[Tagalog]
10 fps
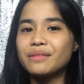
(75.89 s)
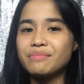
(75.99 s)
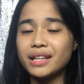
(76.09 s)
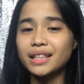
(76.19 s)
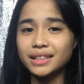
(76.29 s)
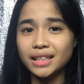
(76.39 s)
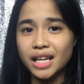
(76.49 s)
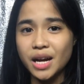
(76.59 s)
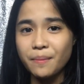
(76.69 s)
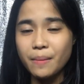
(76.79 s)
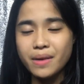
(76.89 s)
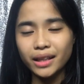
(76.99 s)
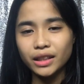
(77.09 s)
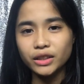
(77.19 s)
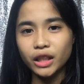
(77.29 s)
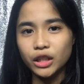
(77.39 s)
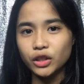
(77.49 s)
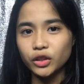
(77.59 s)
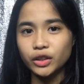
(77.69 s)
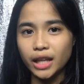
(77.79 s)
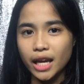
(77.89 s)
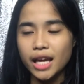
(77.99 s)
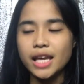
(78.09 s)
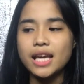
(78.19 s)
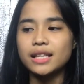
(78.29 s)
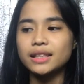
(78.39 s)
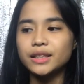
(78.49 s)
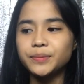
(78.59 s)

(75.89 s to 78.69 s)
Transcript: ng products na papakita ko sa inyo today is